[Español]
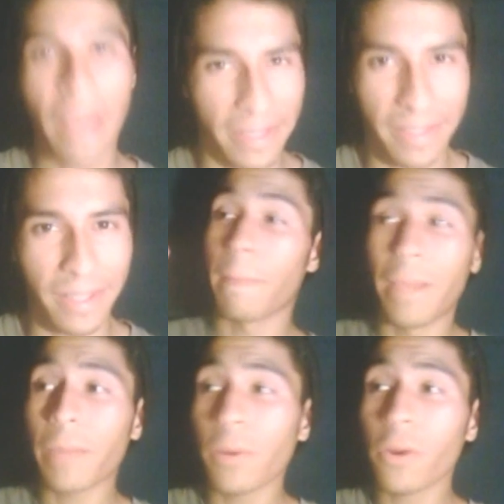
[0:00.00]
Fácil.
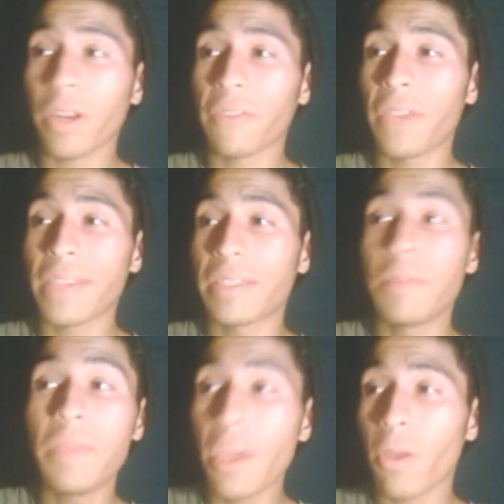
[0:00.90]
Ver pornografía
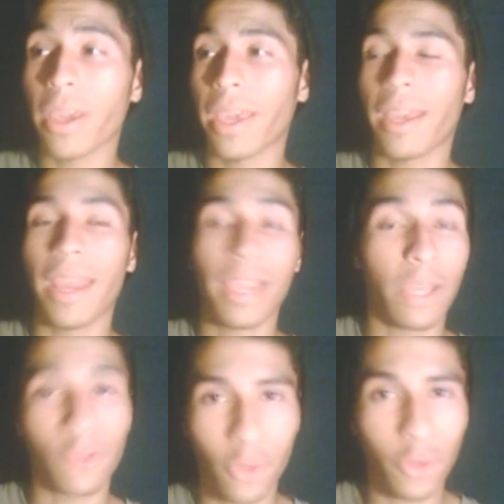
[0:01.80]
sin miedo a que crean que
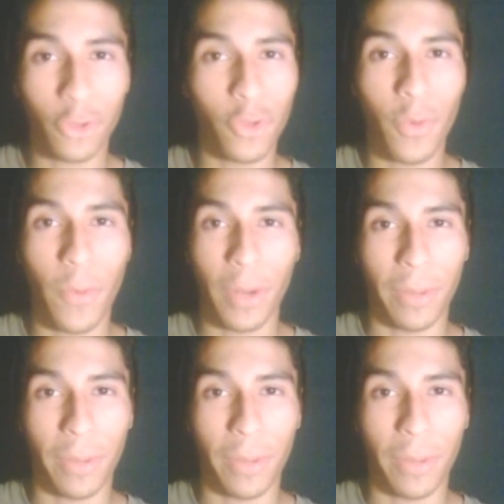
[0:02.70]
nosotros somos